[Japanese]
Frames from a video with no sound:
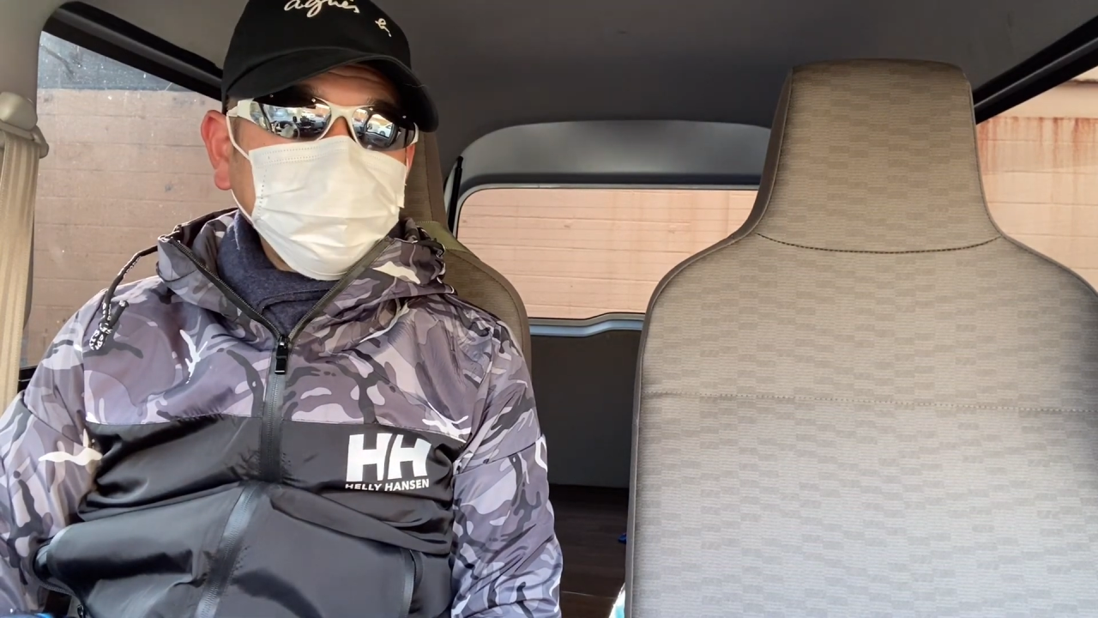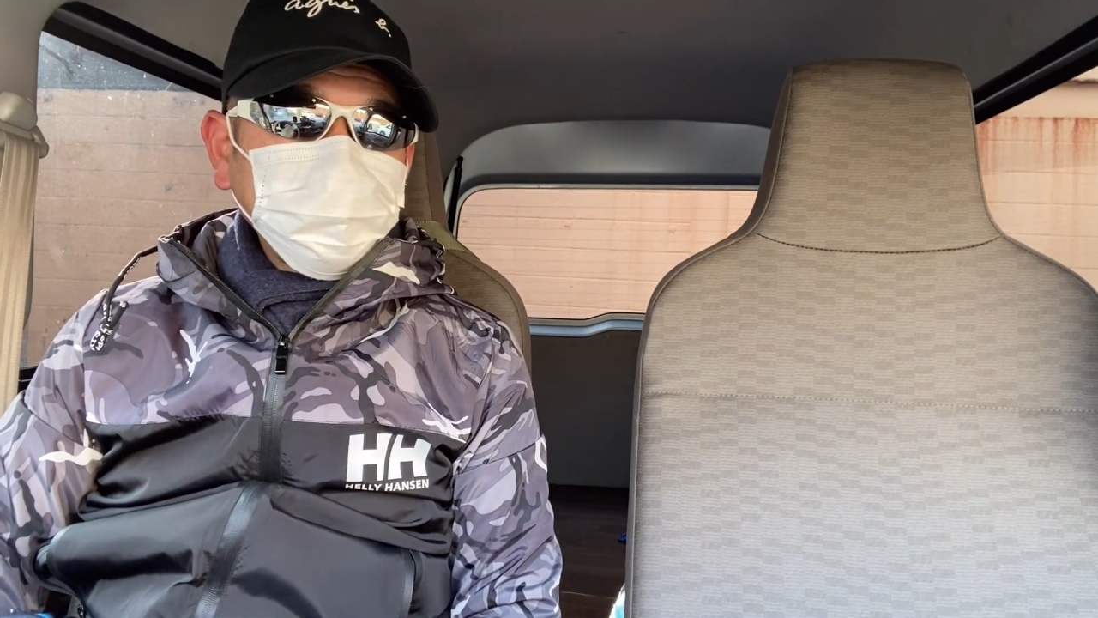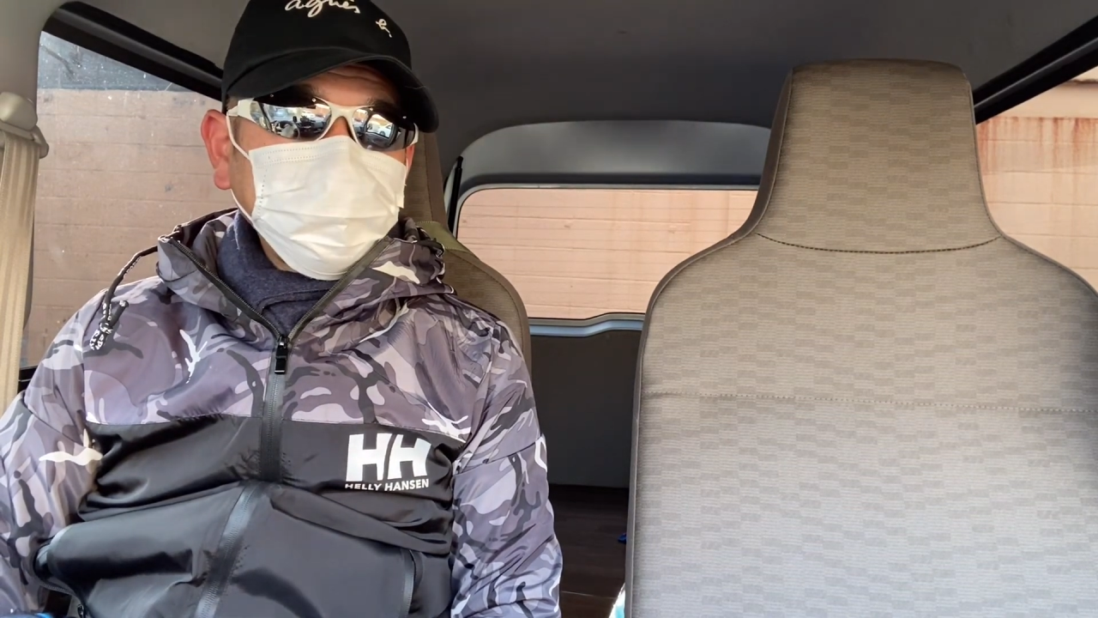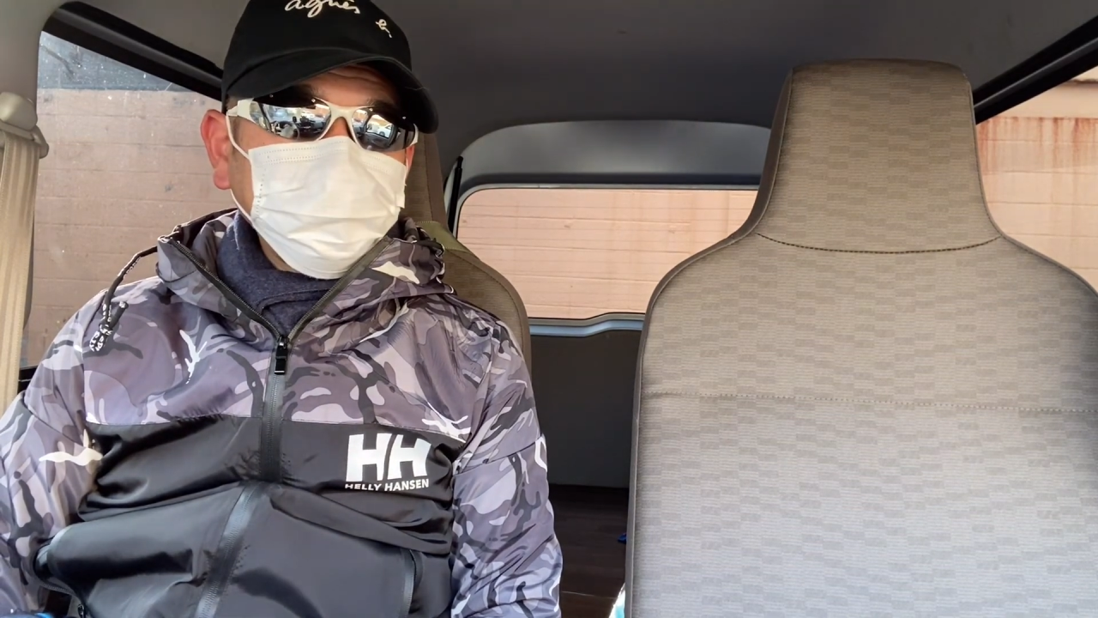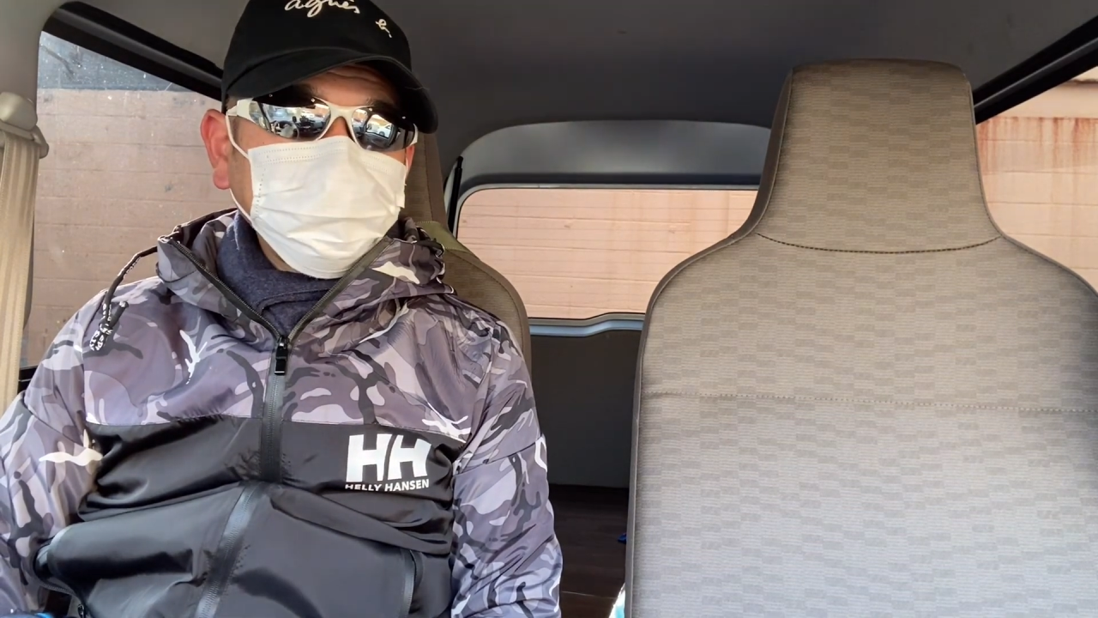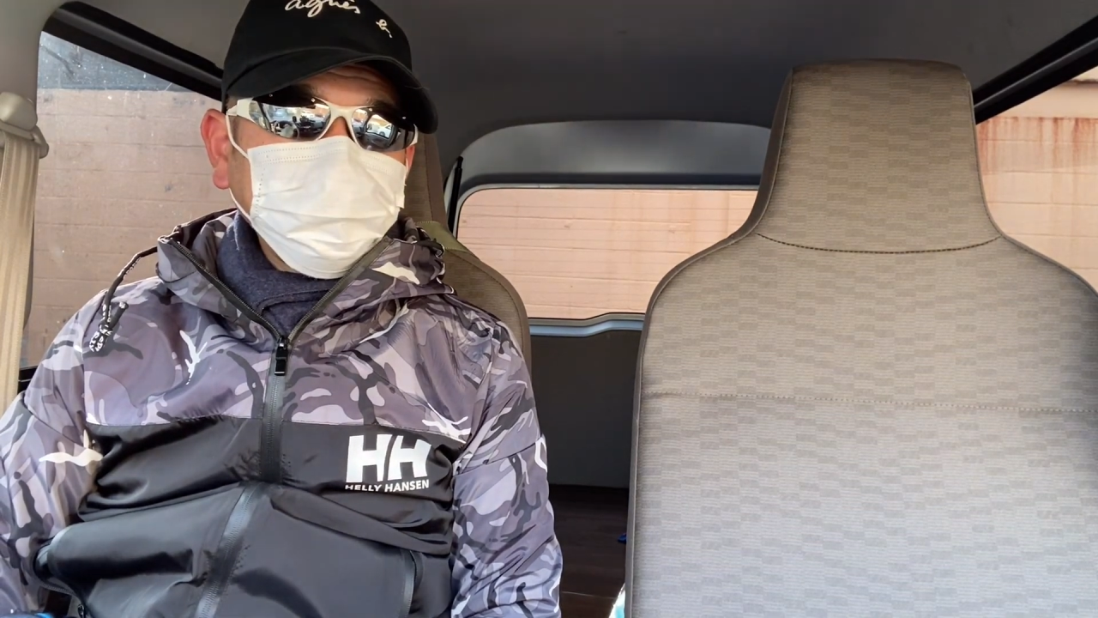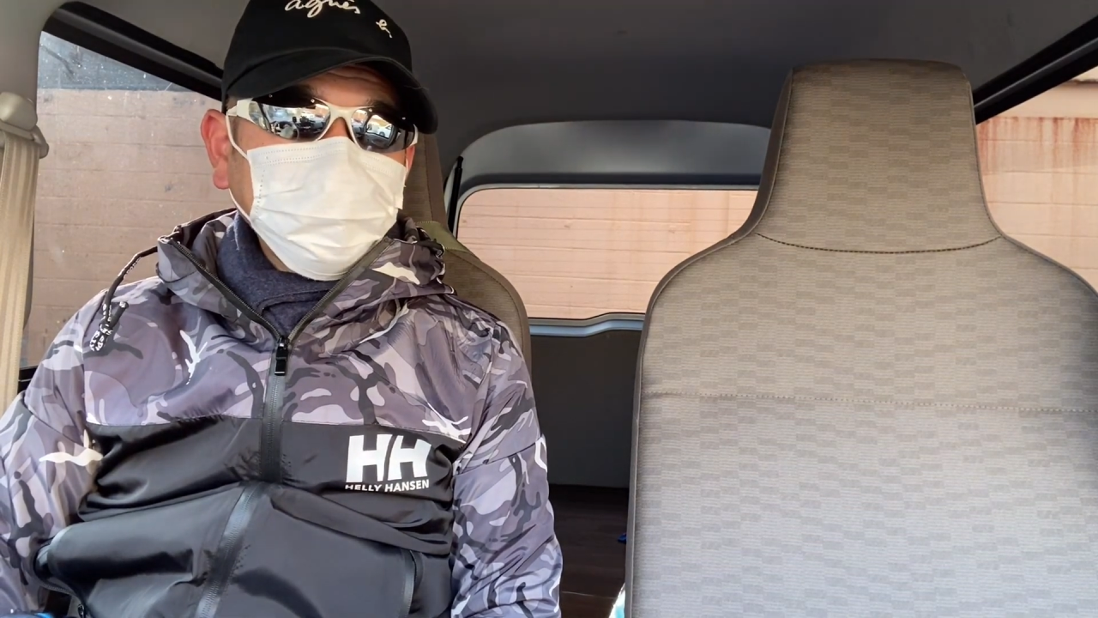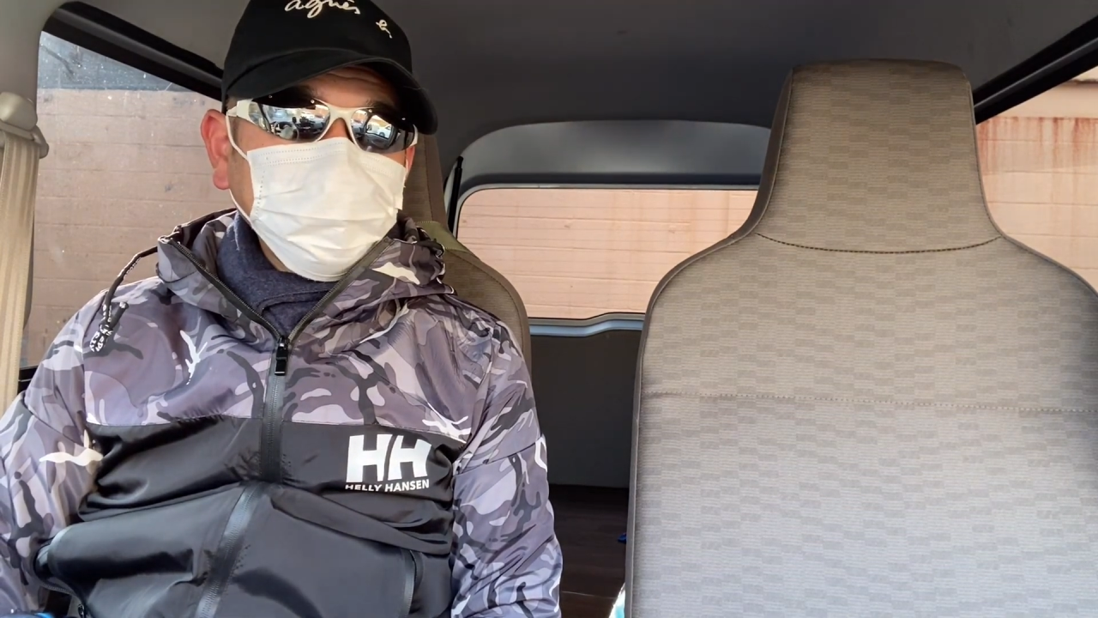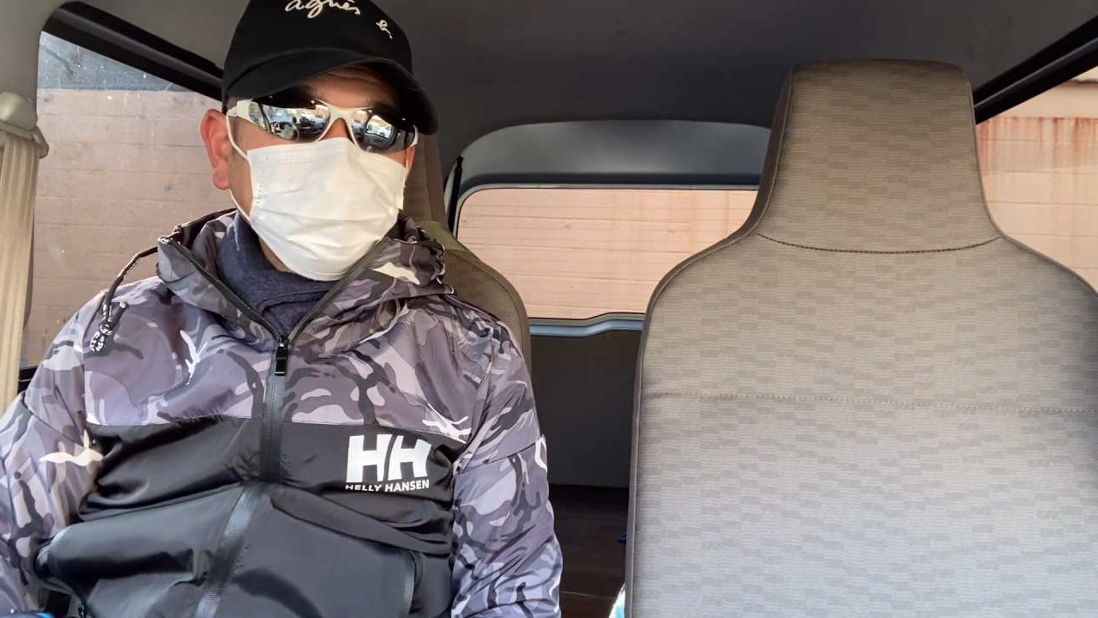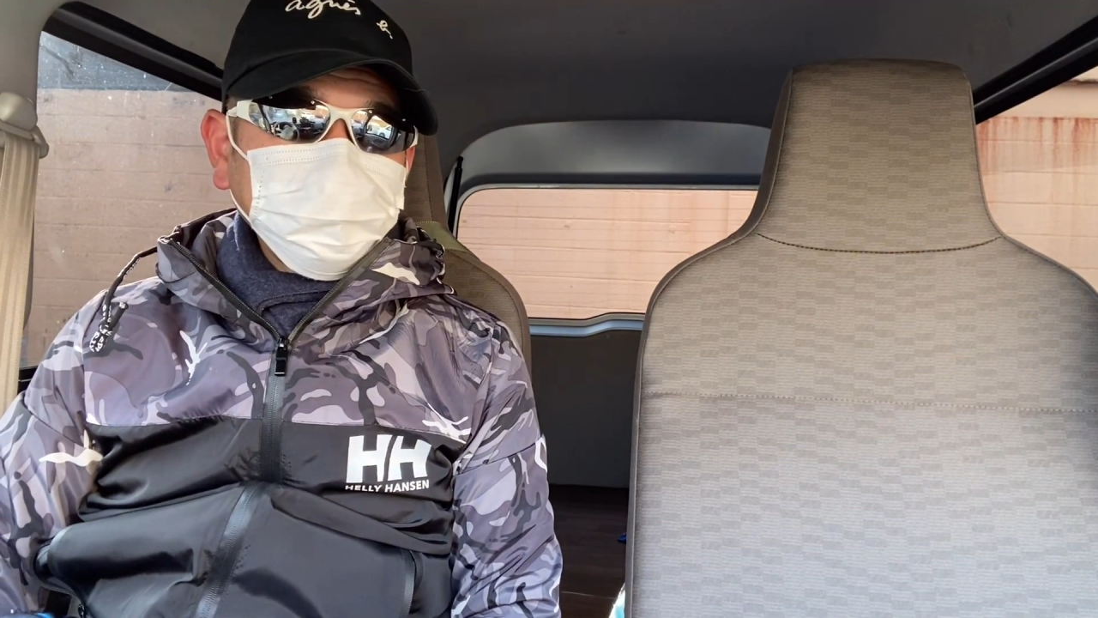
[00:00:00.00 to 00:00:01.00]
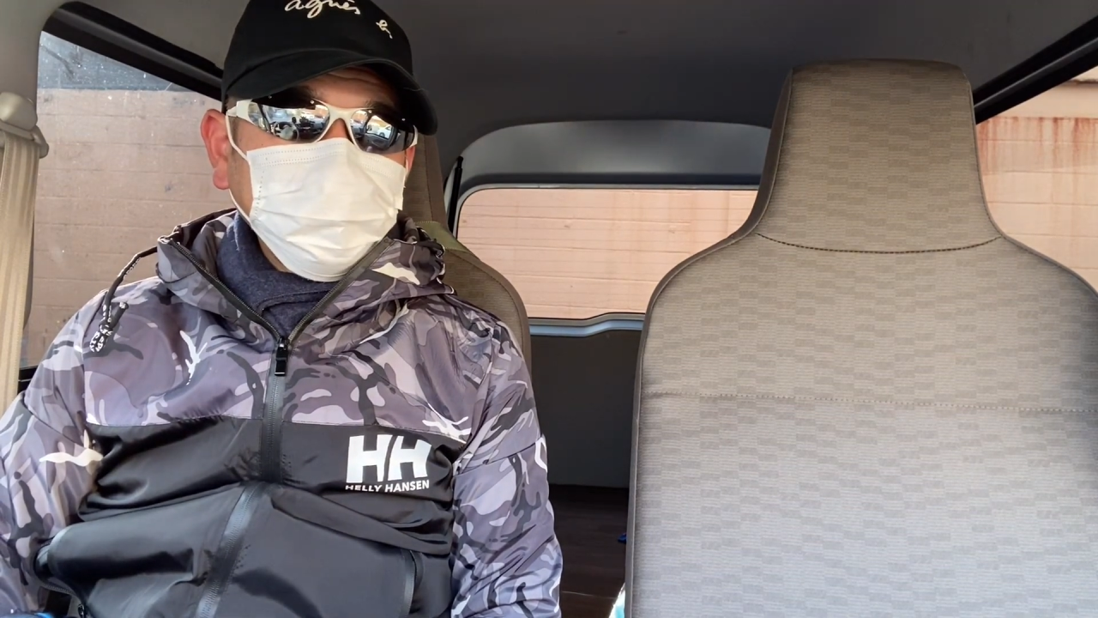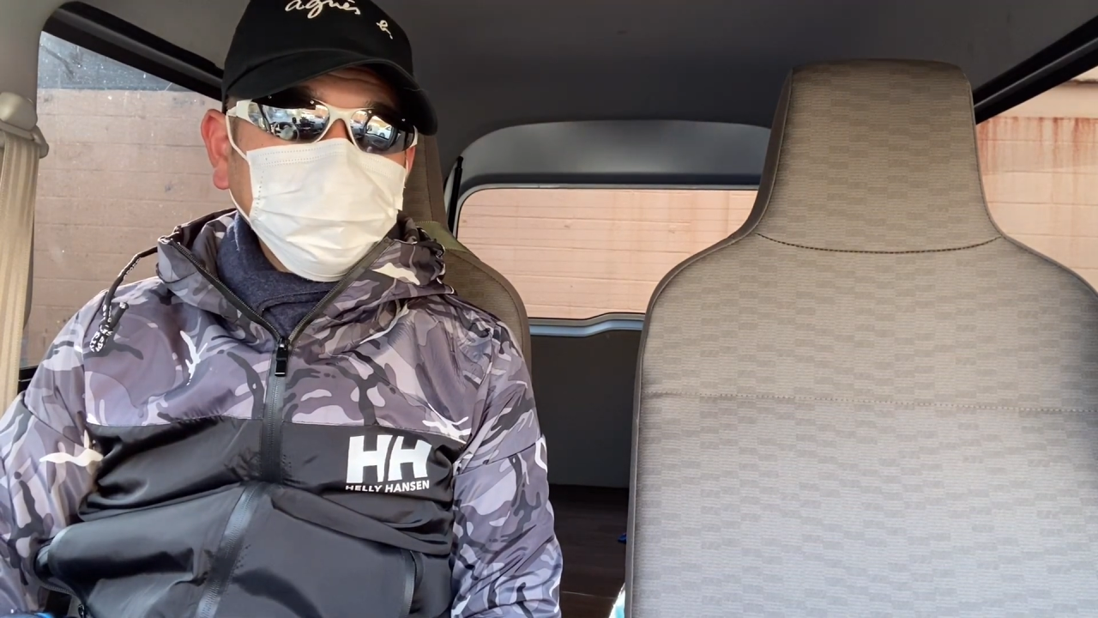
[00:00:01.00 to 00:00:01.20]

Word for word: 以前の動画で言って